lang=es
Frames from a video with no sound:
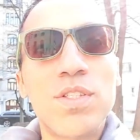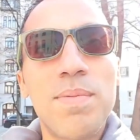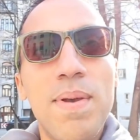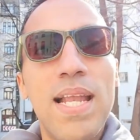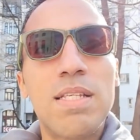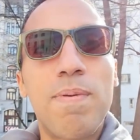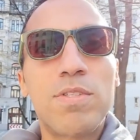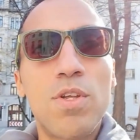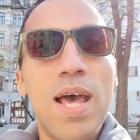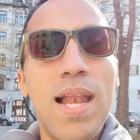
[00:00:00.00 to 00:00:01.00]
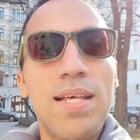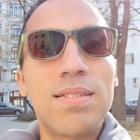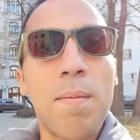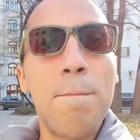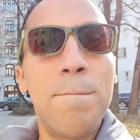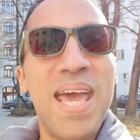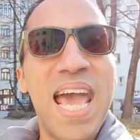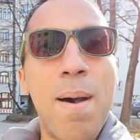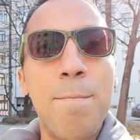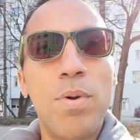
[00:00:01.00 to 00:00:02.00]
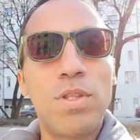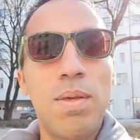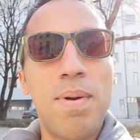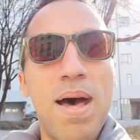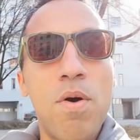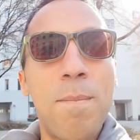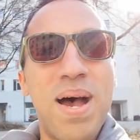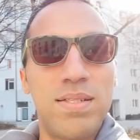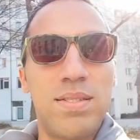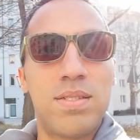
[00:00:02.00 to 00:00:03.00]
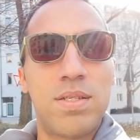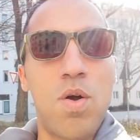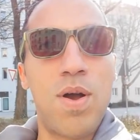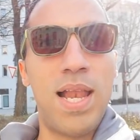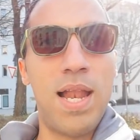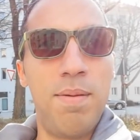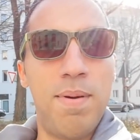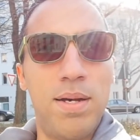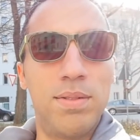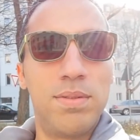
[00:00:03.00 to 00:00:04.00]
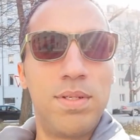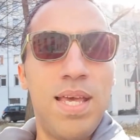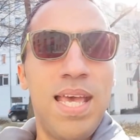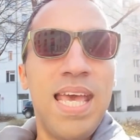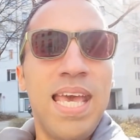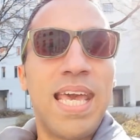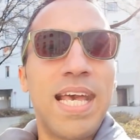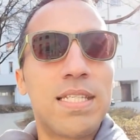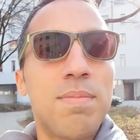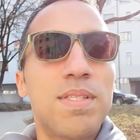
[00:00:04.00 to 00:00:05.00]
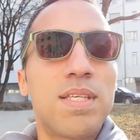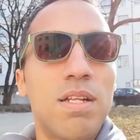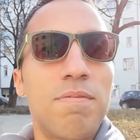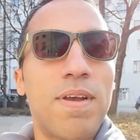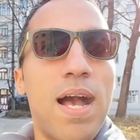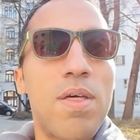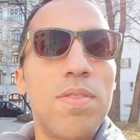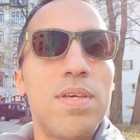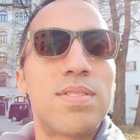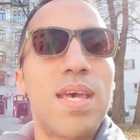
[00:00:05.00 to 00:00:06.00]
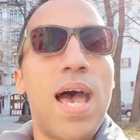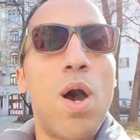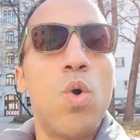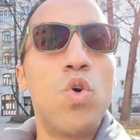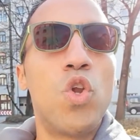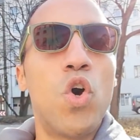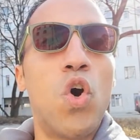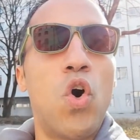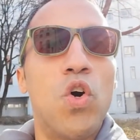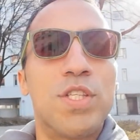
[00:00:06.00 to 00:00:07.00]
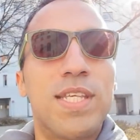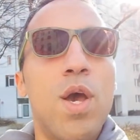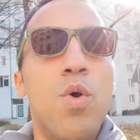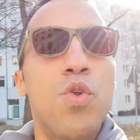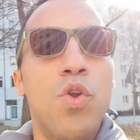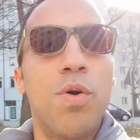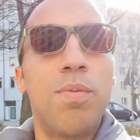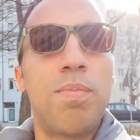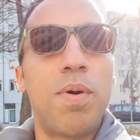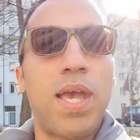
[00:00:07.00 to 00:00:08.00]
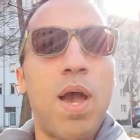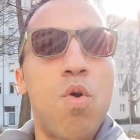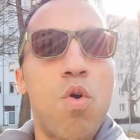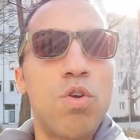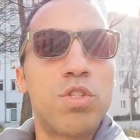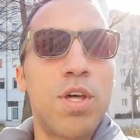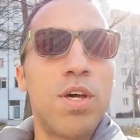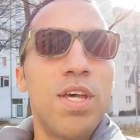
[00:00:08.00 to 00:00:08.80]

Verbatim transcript: niveles personales me han motivado más con el alemán. Que si mi certificado dice A1 o C1, porque a un curso